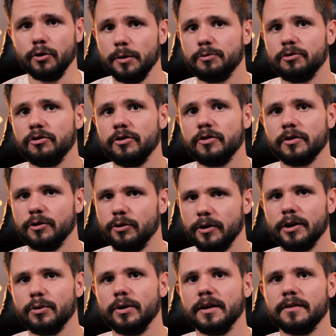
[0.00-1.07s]
No i przycisk do
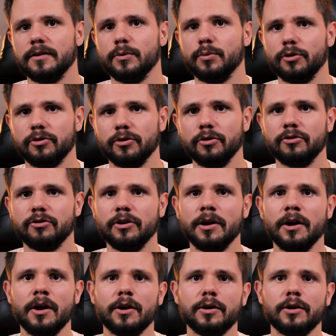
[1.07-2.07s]
regulacji głośności,